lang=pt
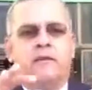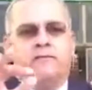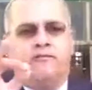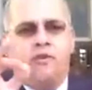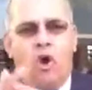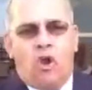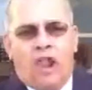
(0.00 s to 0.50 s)

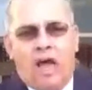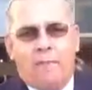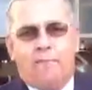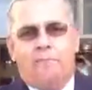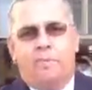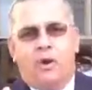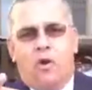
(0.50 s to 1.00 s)
Violar
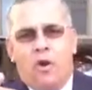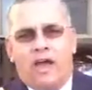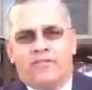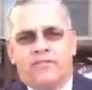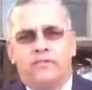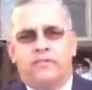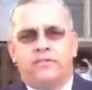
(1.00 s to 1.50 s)

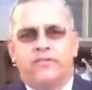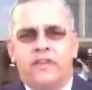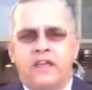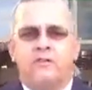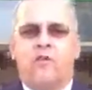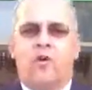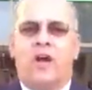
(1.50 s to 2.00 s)
prerrogativas de
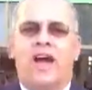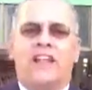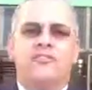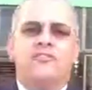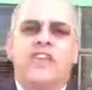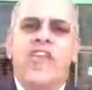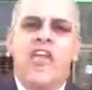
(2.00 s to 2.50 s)

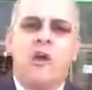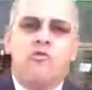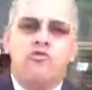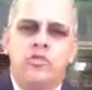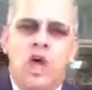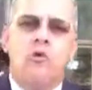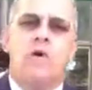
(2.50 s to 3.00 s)
advogados eu
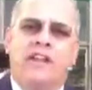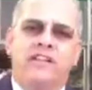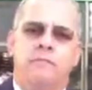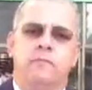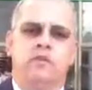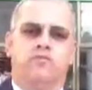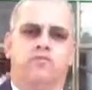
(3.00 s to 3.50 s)
não
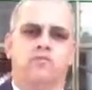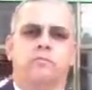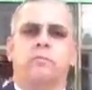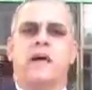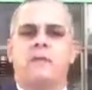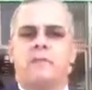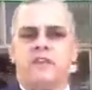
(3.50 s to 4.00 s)
admito.
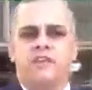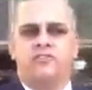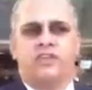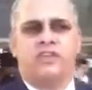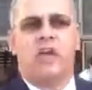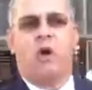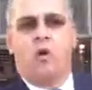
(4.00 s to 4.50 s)
Parabenizo
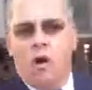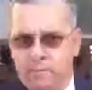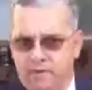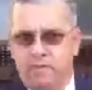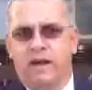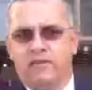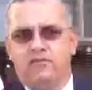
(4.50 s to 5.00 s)
aqui a
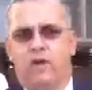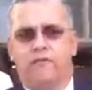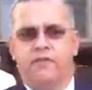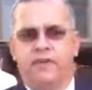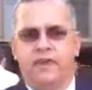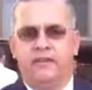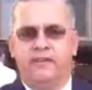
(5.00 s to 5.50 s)
OAB mais uma
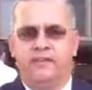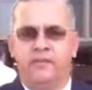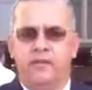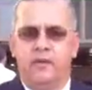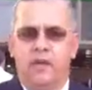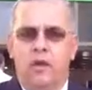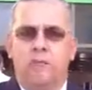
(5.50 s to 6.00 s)
vez,
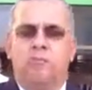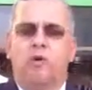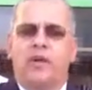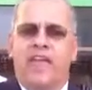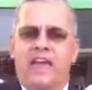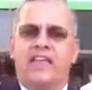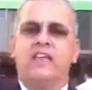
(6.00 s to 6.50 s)

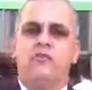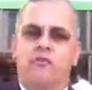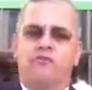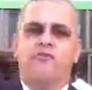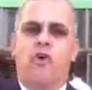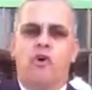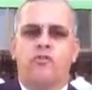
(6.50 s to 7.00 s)
porque aqui no
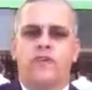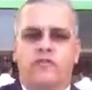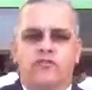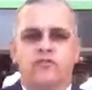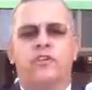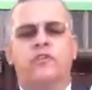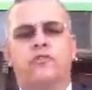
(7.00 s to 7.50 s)
Fórum, na
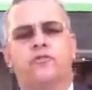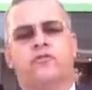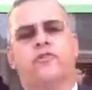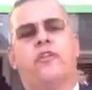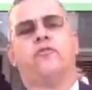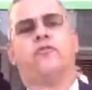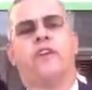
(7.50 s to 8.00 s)
Justiça do
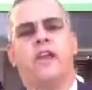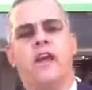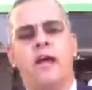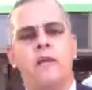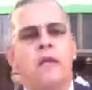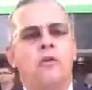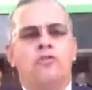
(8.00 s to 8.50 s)
Estado do
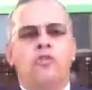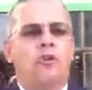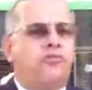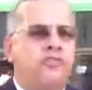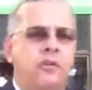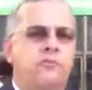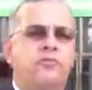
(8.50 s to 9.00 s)
Ceará,
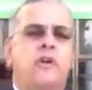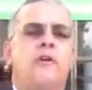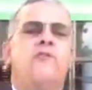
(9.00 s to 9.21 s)
nós temos